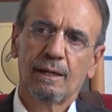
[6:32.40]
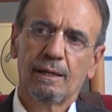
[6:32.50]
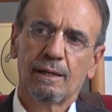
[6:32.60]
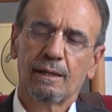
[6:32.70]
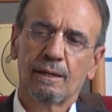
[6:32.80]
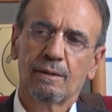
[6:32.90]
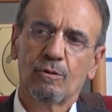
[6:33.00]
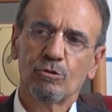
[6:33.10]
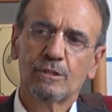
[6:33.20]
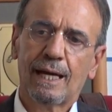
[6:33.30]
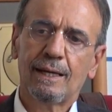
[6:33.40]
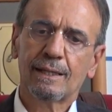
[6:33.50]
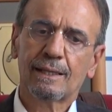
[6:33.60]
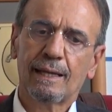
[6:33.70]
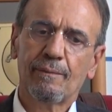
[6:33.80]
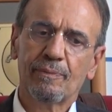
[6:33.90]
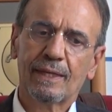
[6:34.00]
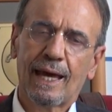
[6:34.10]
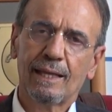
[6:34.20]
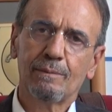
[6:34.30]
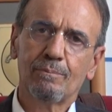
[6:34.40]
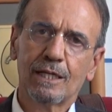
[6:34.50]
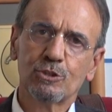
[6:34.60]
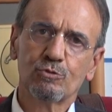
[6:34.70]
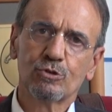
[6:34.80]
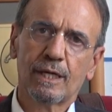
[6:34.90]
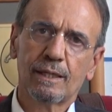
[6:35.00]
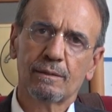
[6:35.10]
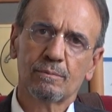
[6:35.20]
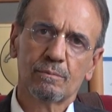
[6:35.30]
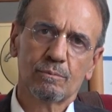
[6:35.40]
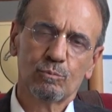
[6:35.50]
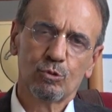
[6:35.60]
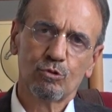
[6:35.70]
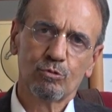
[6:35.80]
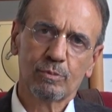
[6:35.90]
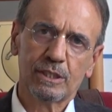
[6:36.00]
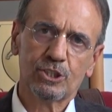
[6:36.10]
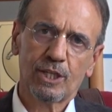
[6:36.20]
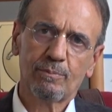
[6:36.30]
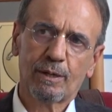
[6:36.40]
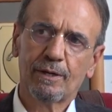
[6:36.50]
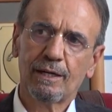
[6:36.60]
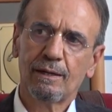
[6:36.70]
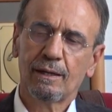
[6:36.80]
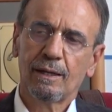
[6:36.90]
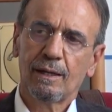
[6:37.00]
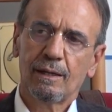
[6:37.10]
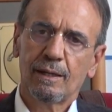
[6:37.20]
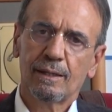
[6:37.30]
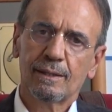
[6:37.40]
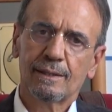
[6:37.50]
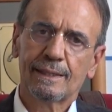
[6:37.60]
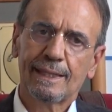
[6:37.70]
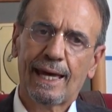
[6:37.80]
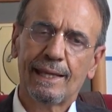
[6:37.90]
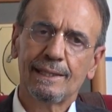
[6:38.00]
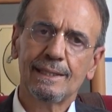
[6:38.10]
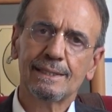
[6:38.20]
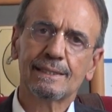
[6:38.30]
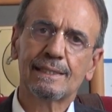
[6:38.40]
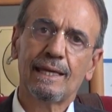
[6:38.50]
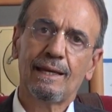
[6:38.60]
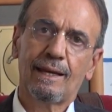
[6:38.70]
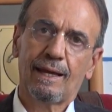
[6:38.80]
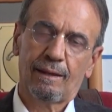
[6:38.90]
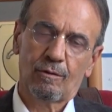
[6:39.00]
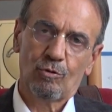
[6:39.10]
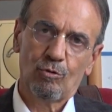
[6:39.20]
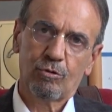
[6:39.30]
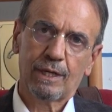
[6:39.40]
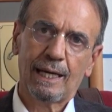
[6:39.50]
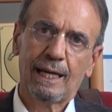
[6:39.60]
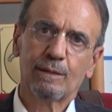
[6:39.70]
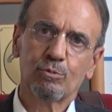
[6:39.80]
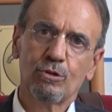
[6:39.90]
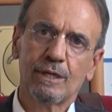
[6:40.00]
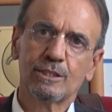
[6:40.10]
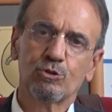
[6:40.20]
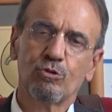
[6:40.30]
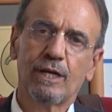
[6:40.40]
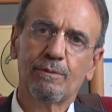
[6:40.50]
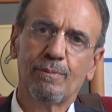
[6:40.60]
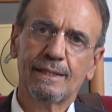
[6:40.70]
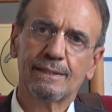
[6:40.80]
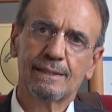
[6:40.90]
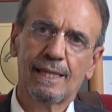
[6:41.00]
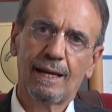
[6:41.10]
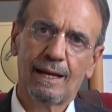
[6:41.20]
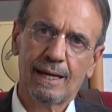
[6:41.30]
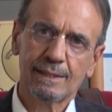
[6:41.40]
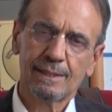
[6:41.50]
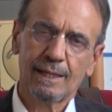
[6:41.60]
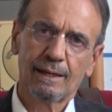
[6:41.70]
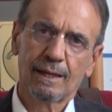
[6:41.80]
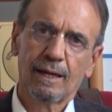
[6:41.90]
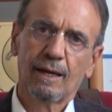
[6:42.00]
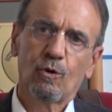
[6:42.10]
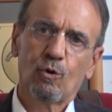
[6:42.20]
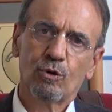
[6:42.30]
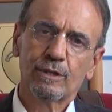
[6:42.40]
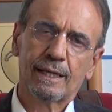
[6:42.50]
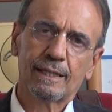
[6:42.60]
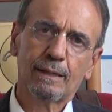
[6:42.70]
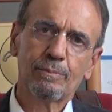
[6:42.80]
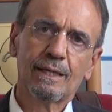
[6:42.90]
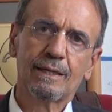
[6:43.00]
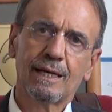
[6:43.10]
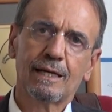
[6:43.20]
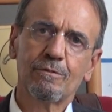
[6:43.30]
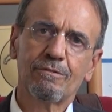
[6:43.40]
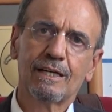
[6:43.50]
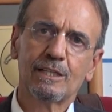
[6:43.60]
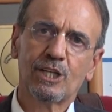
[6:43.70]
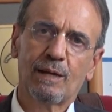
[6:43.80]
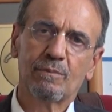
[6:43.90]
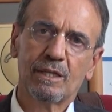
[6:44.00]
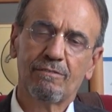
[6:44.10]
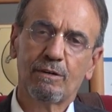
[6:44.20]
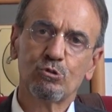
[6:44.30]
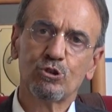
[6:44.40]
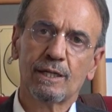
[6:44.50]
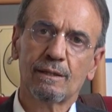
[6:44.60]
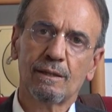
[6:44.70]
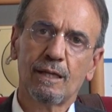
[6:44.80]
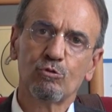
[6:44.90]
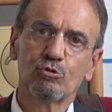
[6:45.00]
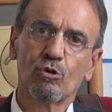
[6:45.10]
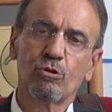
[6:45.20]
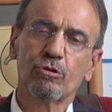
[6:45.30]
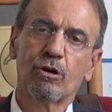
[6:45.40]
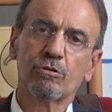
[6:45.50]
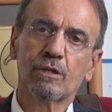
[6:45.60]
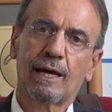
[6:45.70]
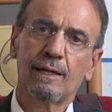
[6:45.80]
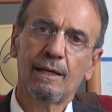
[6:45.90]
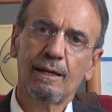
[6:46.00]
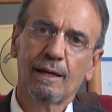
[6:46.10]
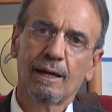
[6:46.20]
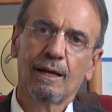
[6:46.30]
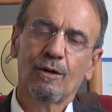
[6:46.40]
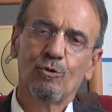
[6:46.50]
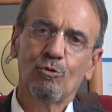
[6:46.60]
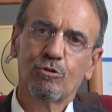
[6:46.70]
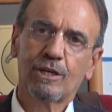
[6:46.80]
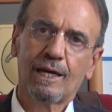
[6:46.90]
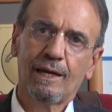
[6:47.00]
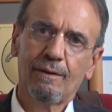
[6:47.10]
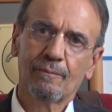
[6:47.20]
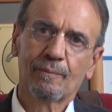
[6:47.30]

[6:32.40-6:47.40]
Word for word: e, özellikle kendim başvuruda bulunmayacağım ama e, kendi isteğiyle ülkeler bu ilacı üretmek isterlerse onlara da bilgilerimi vereceğim dedi ve bu şekilde 114 tane ülkeye